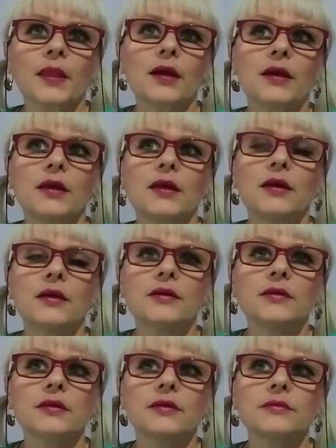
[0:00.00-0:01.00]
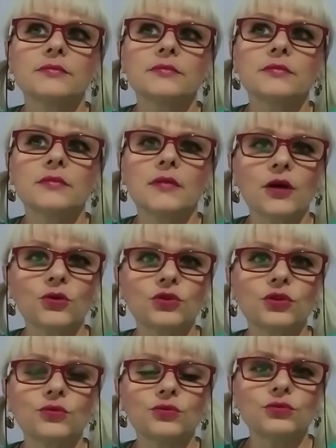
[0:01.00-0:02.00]
и э,
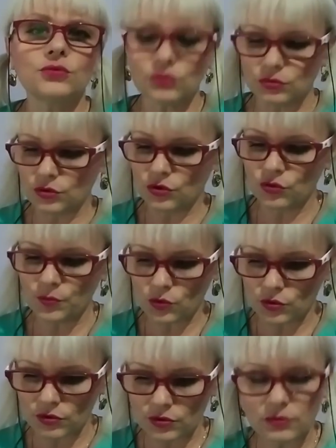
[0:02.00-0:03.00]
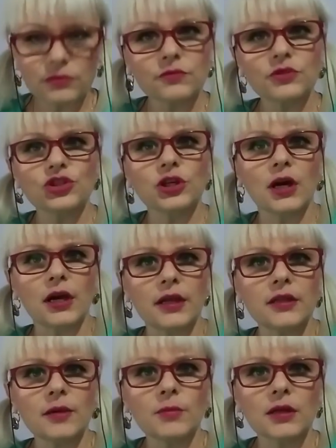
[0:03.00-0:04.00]
короткую, ну, юбку выше
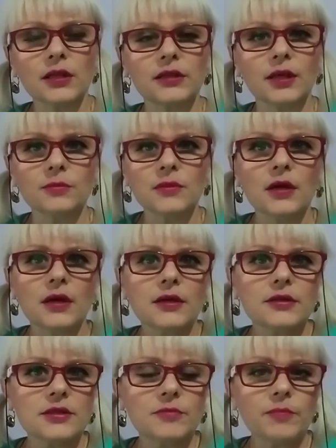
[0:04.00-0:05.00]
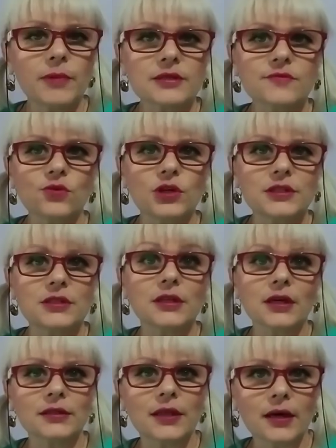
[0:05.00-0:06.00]
колен я могла там себе позволить
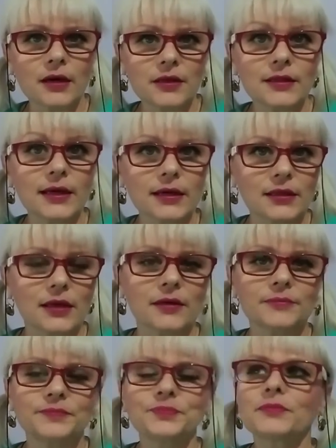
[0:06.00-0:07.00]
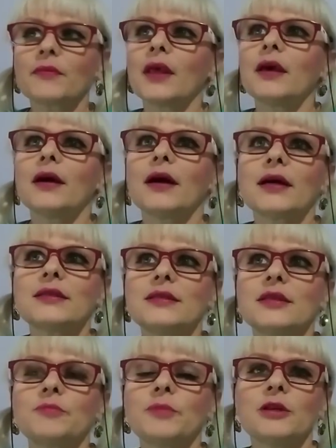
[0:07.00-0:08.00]
иногда, иногда
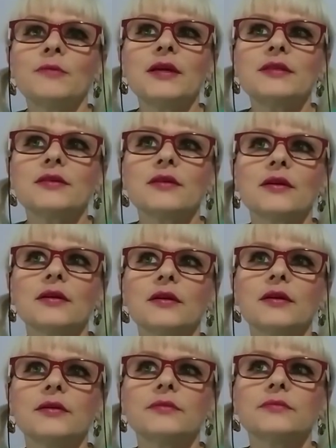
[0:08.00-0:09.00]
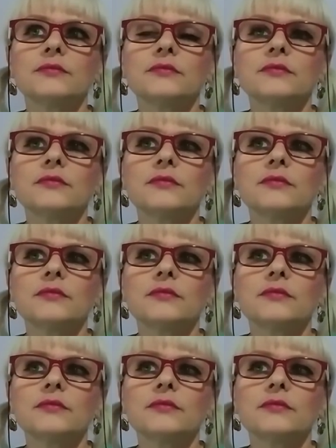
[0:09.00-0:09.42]
одеть, понимаете? Эм,